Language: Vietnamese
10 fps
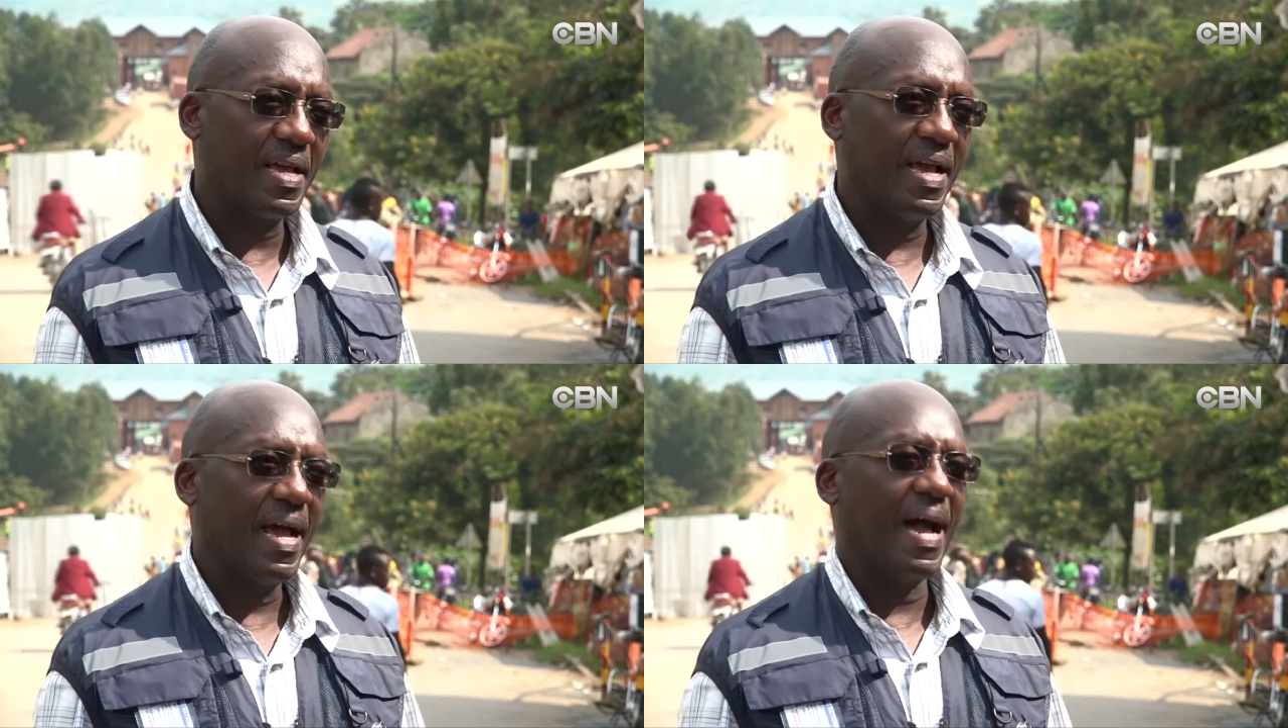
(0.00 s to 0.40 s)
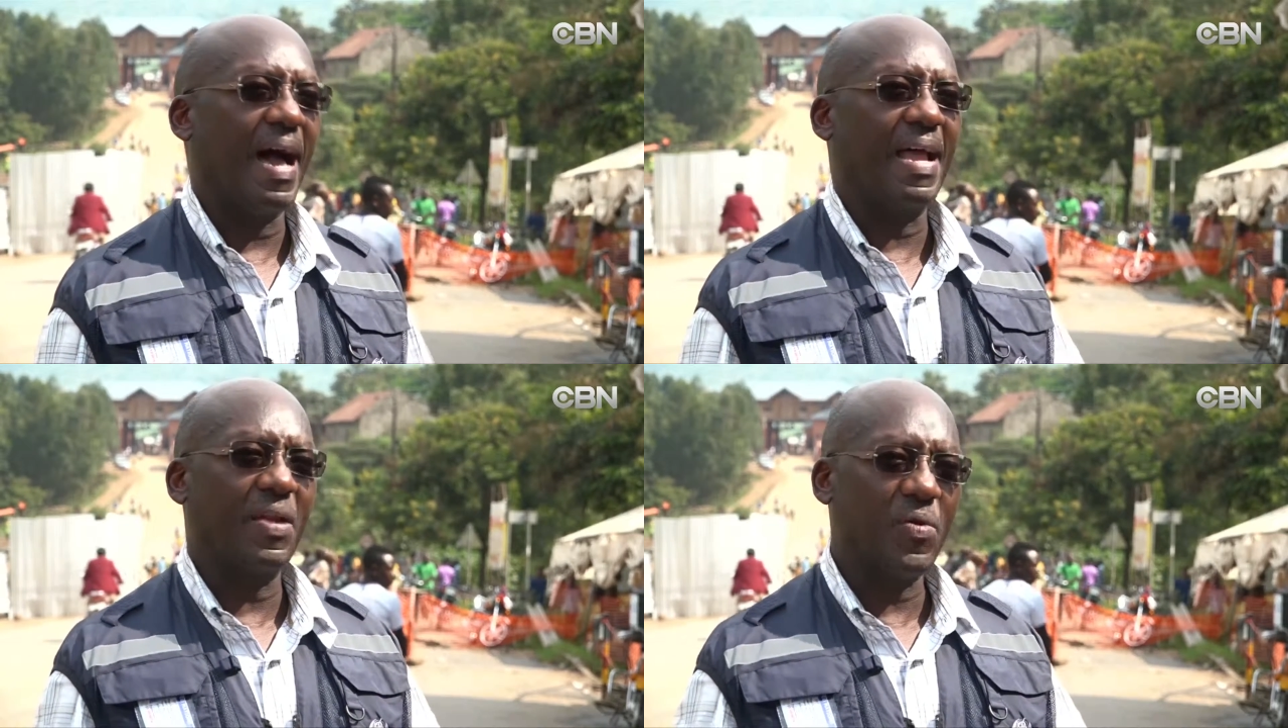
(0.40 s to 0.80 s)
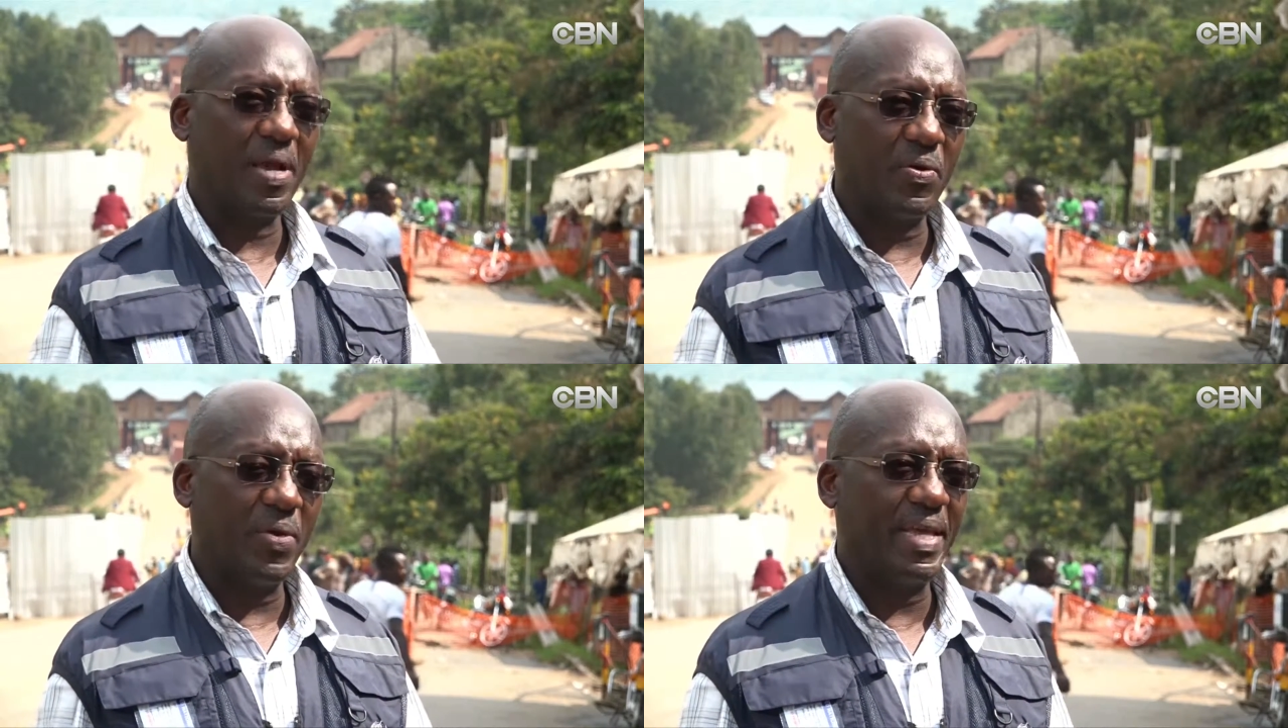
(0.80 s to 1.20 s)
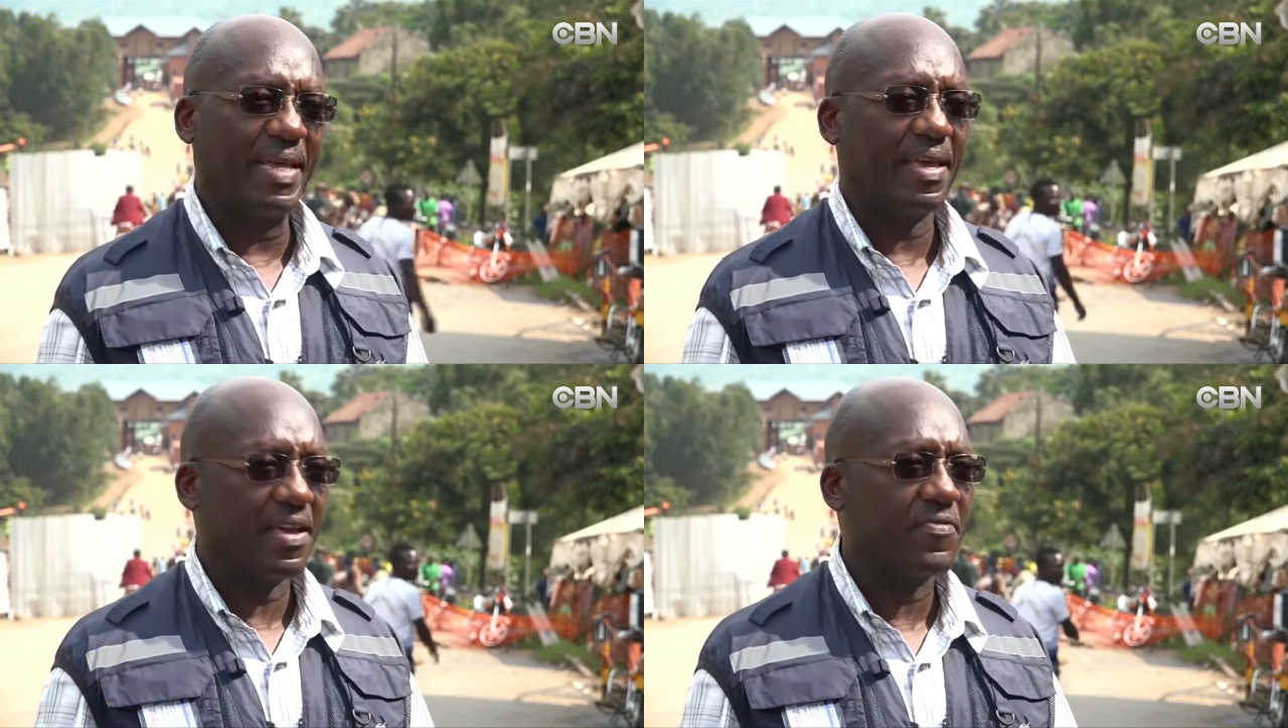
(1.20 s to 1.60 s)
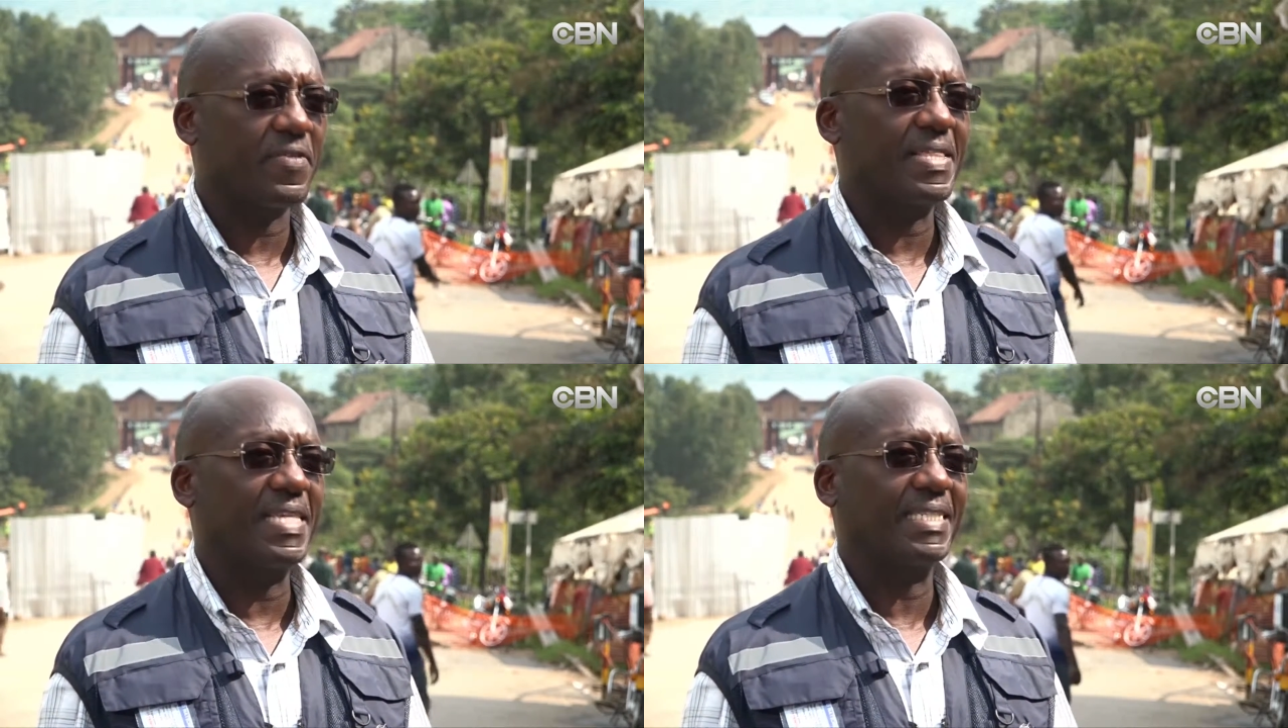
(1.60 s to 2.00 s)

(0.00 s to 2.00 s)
khiến cho người bệnh bị ói mửa,